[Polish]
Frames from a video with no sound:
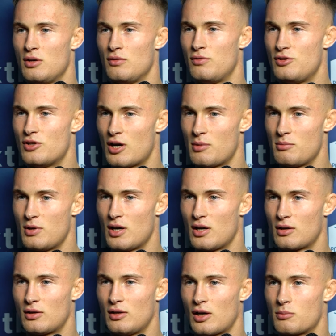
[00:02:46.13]
Widziałem,
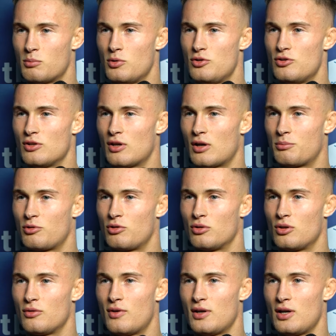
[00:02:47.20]
jak, jak mu idzie na
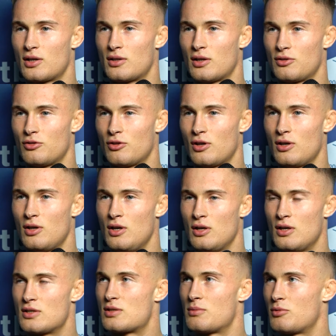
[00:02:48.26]
przygotowaniach, także
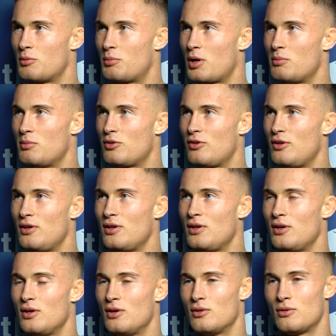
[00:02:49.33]
jestem dobrej myśli.
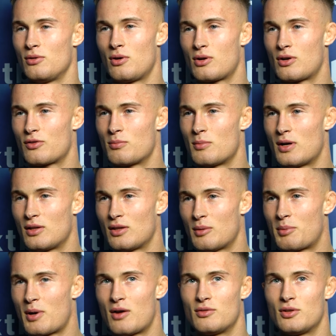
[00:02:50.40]
No i Rokes ma
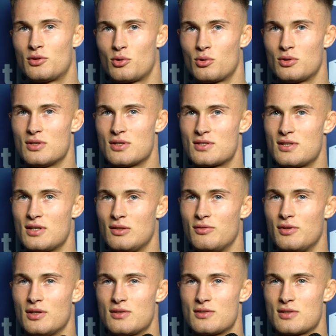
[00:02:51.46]
naprawdę trudny styl,
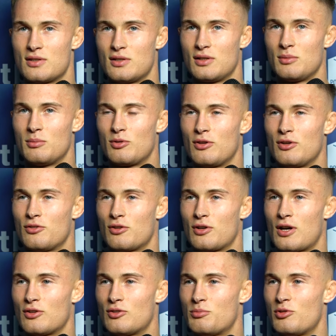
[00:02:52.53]
więc e, myślę, że
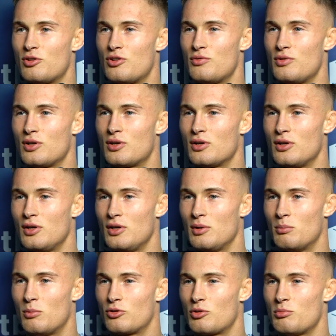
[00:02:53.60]
każdy przeciwnik
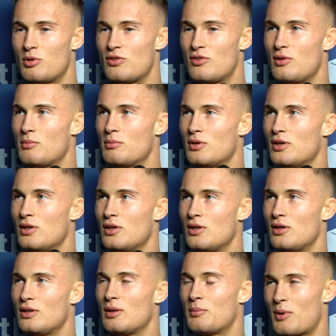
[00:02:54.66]
może mieć z nim e,
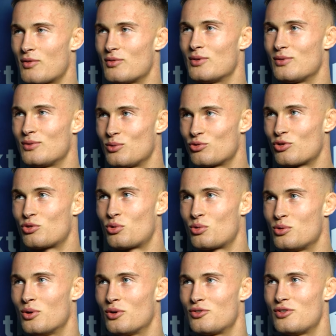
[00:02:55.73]
naprawdę duże
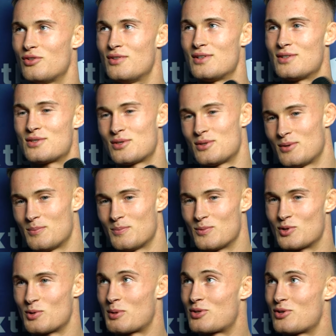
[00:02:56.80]
trudności, więc
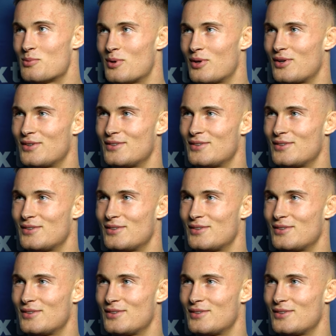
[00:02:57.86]
zobaczymy.